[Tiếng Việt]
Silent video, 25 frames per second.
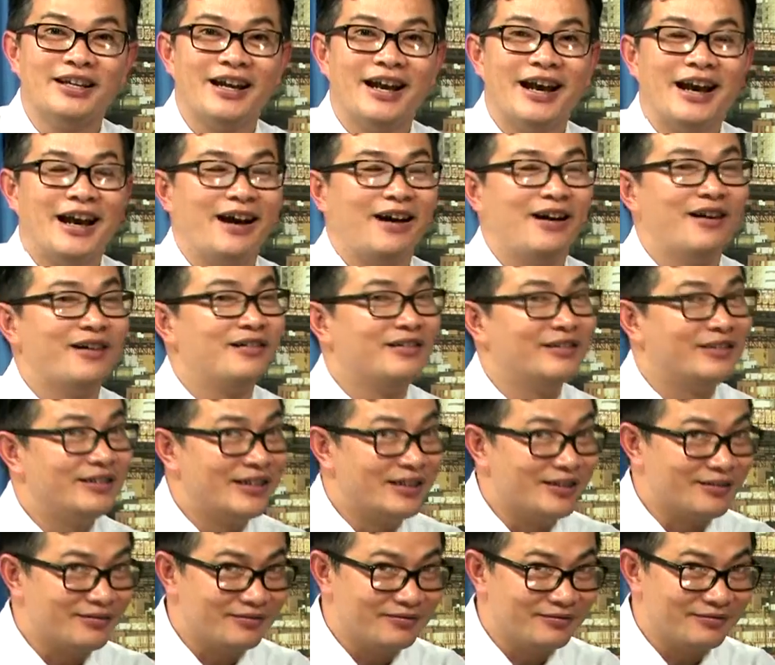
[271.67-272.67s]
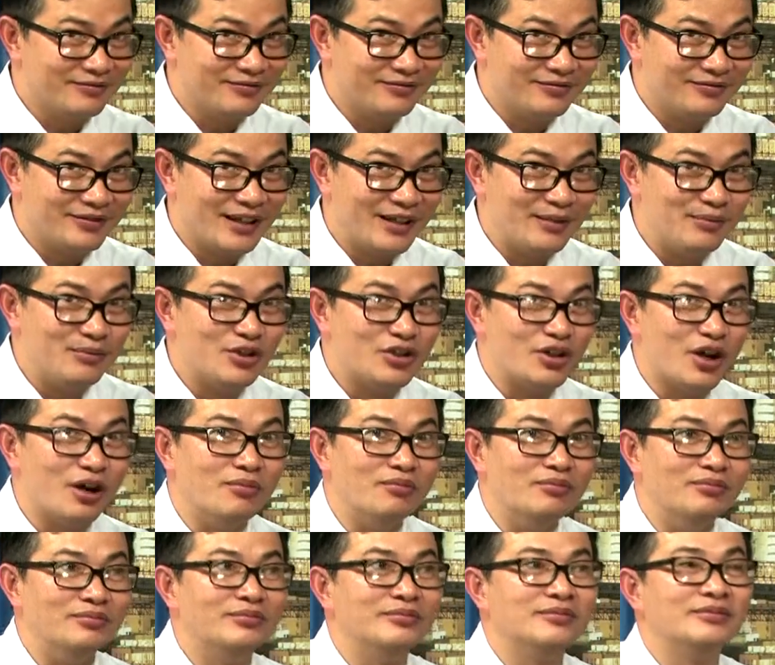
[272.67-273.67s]
à, được nhiễm
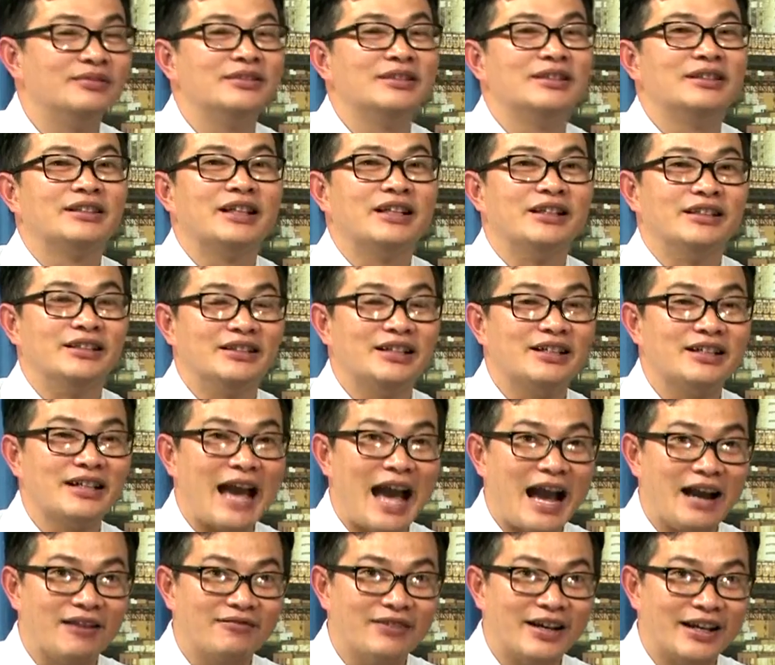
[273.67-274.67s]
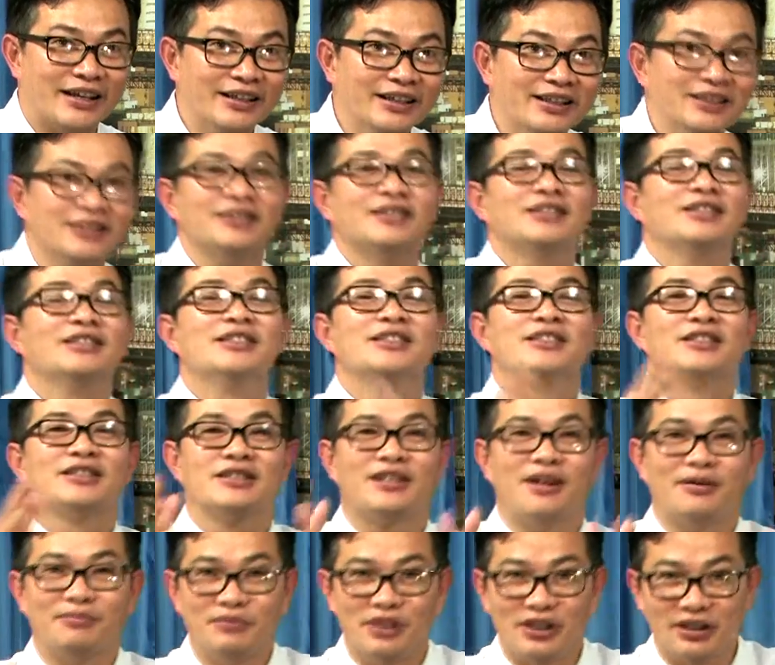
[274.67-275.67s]
trùng từ thức ăn và nước ừ.
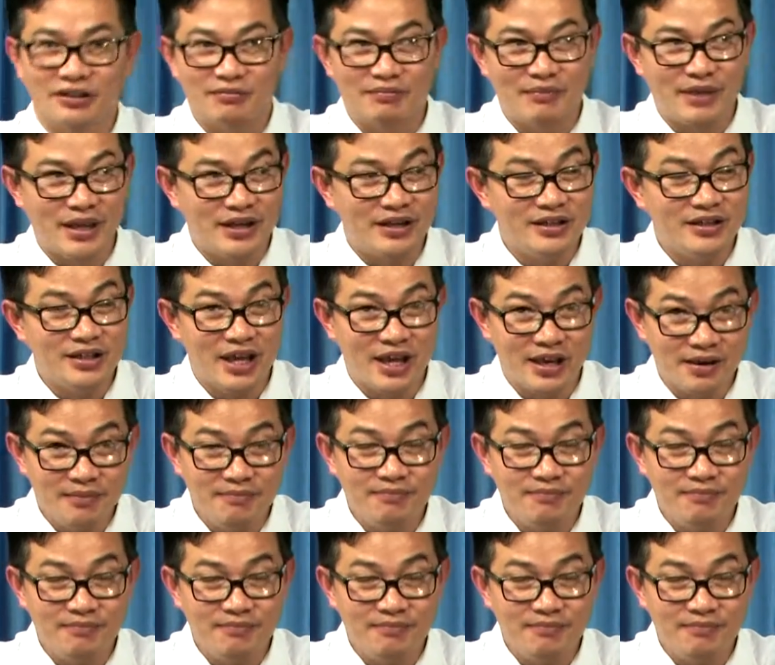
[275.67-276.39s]
xong được miễn nhiễm